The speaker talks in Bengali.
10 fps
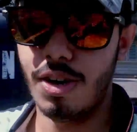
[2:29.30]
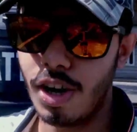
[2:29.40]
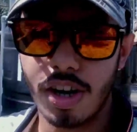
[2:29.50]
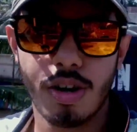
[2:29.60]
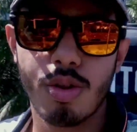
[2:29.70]

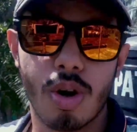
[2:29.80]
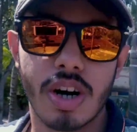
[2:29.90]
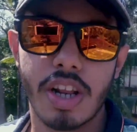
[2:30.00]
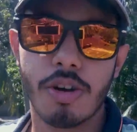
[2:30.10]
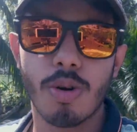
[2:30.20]
অন্যান্য
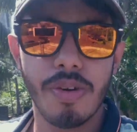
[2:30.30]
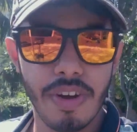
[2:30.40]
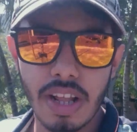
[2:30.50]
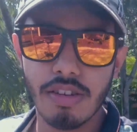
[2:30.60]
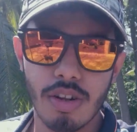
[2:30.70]
তরকারি করে
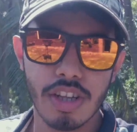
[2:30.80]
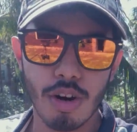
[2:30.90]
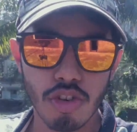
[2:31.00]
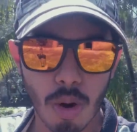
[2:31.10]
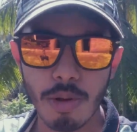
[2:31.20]
ফেলেছিল
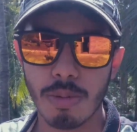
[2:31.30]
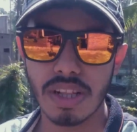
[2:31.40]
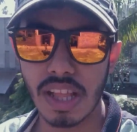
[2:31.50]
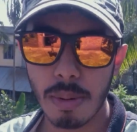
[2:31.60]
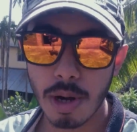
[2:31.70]
সেগুলো সবই
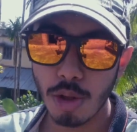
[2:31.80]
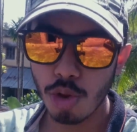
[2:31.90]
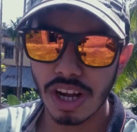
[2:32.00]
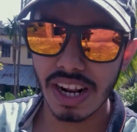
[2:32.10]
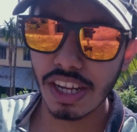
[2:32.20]
তোমাদের দেখাবো কিন্তু
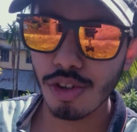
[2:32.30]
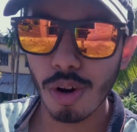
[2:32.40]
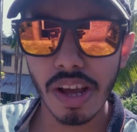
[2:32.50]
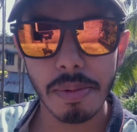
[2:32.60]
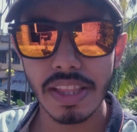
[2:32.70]
তার আগে
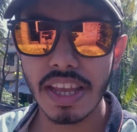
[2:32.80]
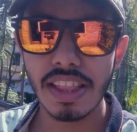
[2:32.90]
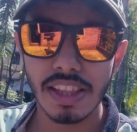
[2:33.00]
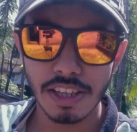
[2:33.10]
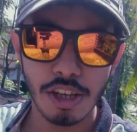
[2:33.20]
চলে একবার দেখি
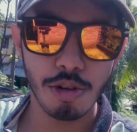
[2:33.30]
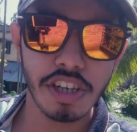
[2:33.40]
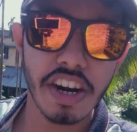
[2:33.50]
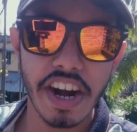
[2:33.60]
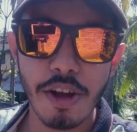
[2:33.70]

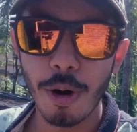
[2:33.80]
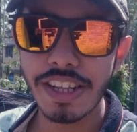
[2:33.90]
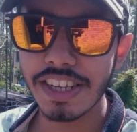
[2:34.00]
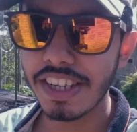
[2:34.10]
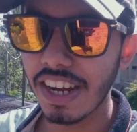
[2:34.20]
খিচুড়িটা রেডি
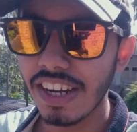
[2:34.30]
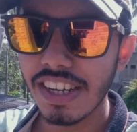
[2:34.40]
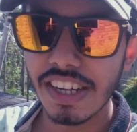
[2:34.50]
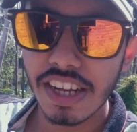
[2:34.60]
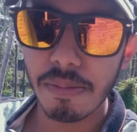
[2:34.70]
হয়েছে কি না
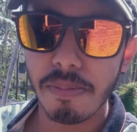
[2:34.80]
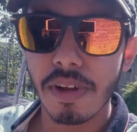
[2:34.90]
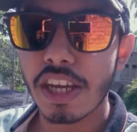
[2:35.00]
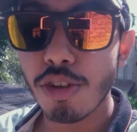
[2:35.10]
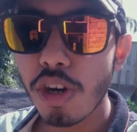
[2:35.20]

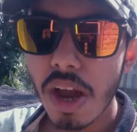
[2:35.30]
খিচুড়ি